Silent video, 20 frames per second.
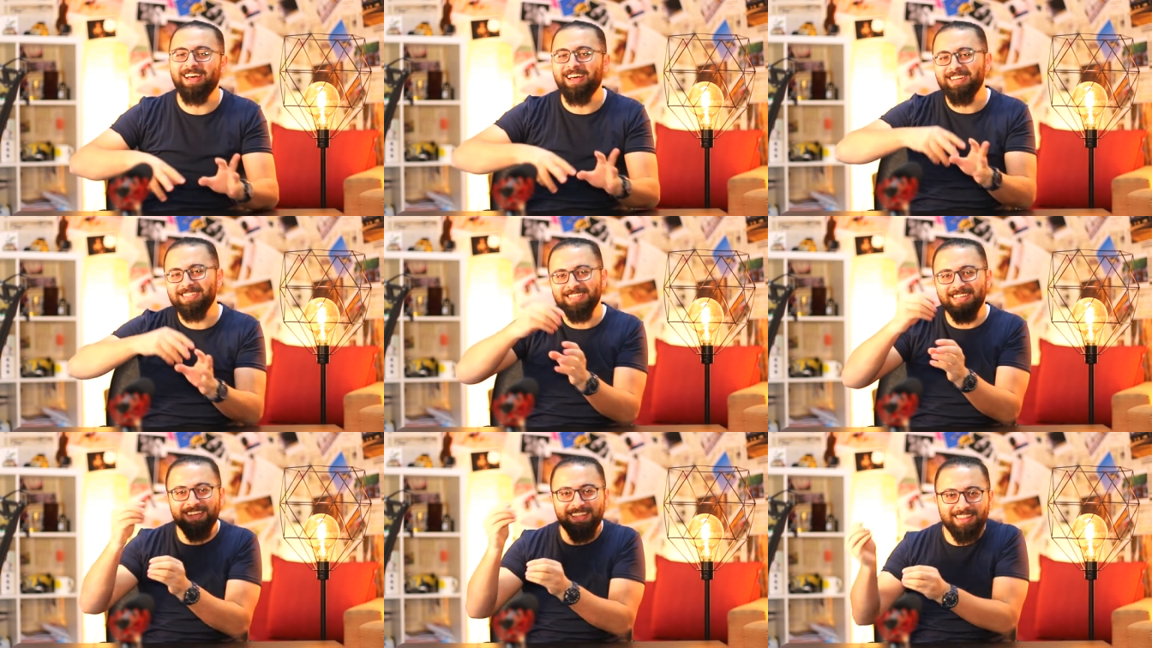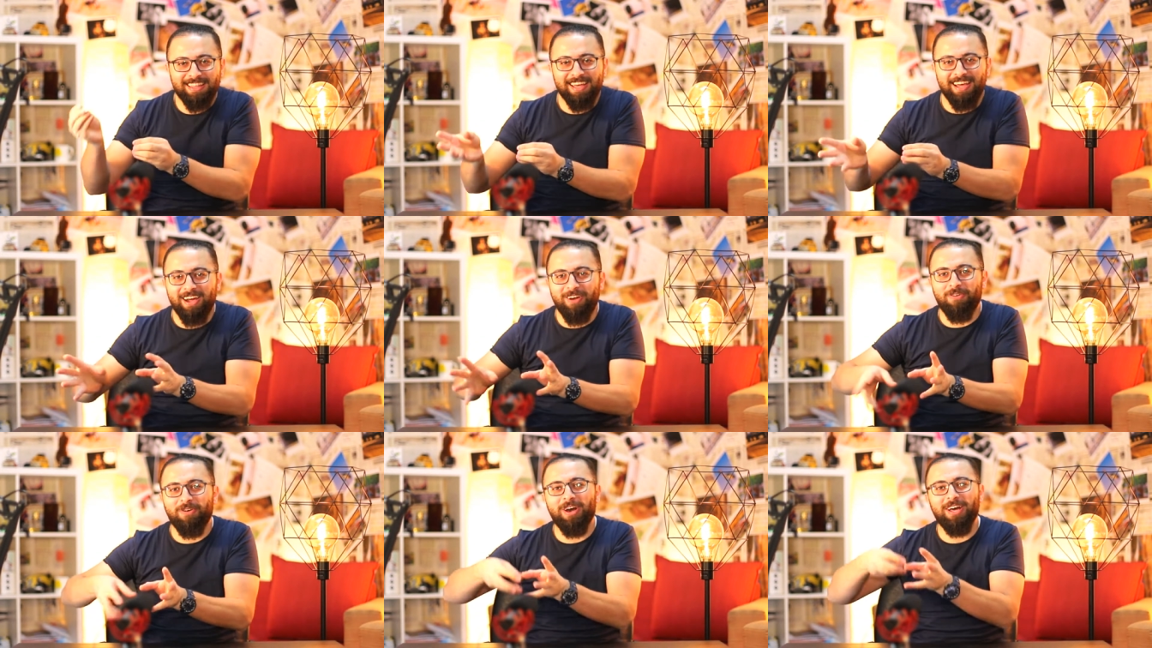خالصه
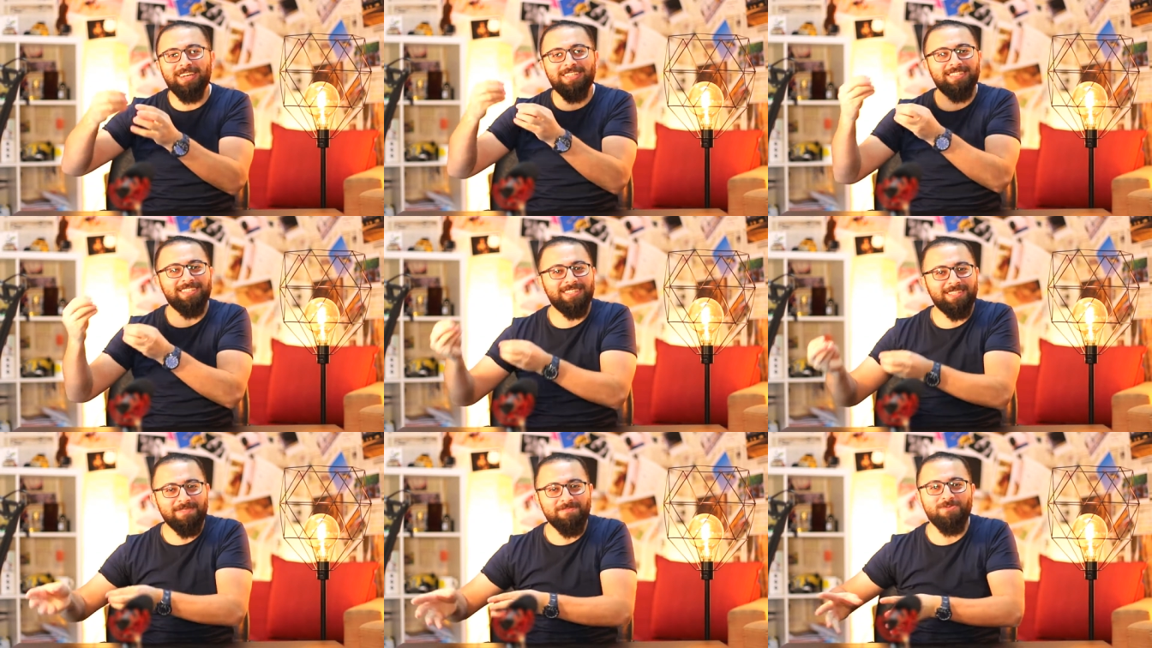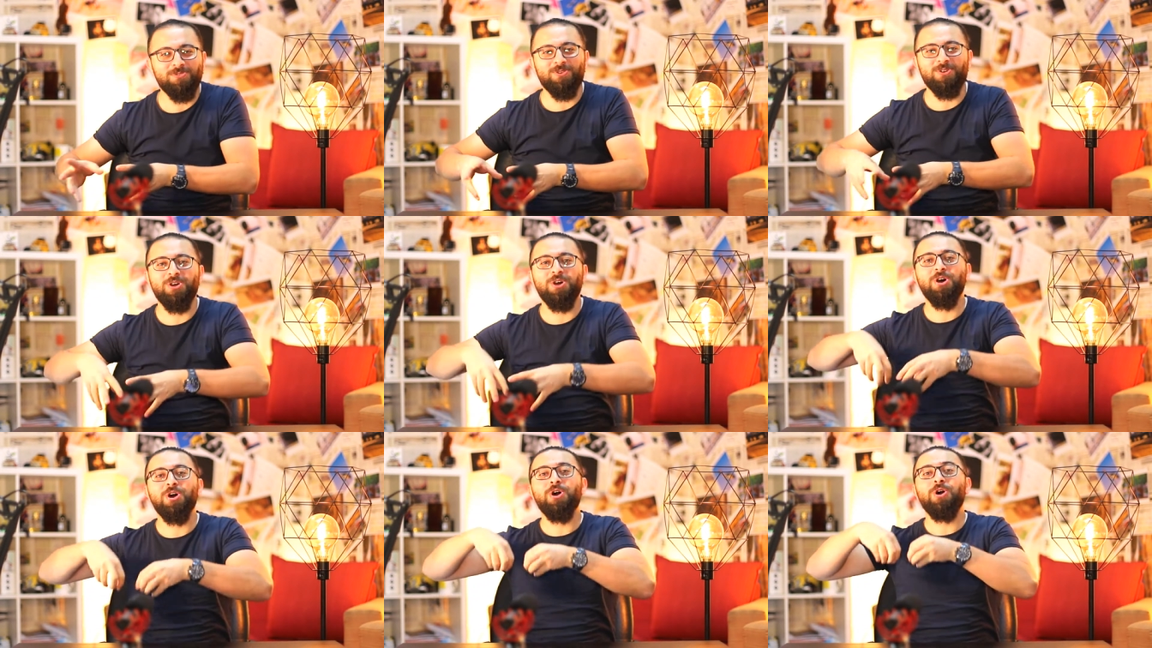الاذاعه وخالص الطابور
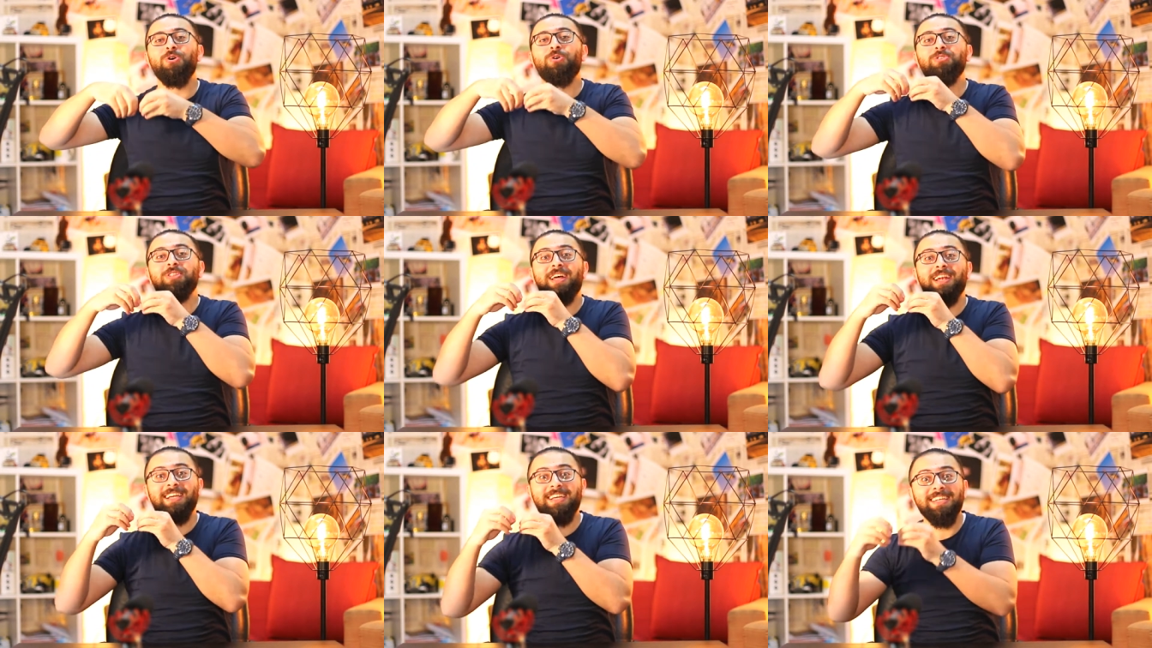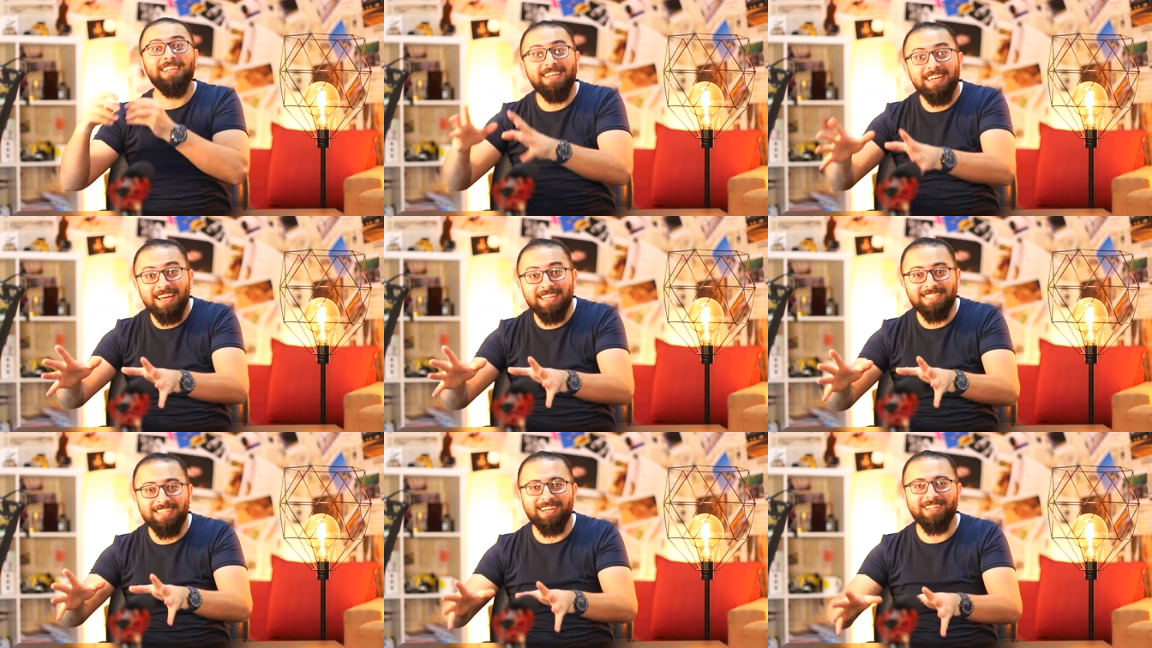طالعين
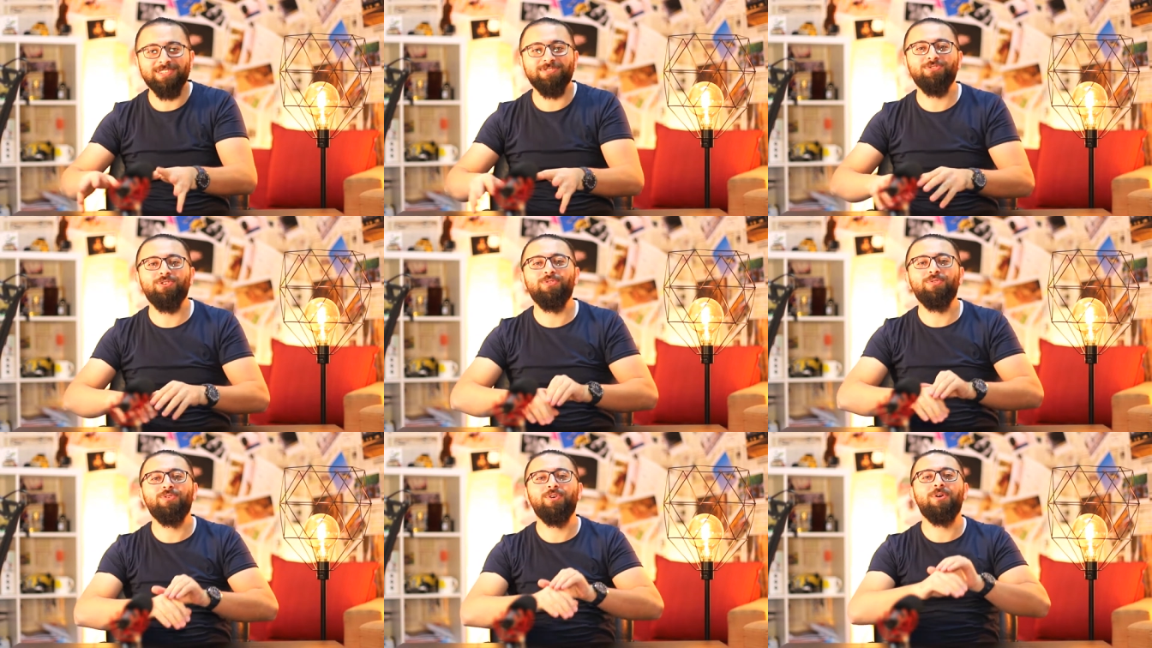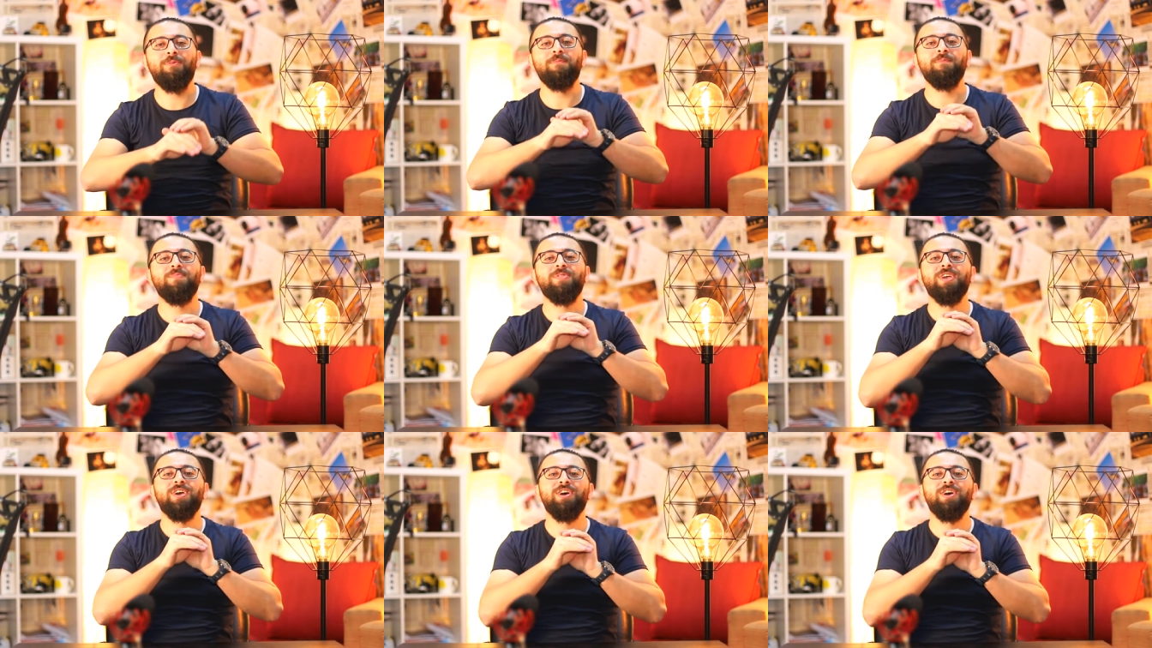الناس على صفوفهم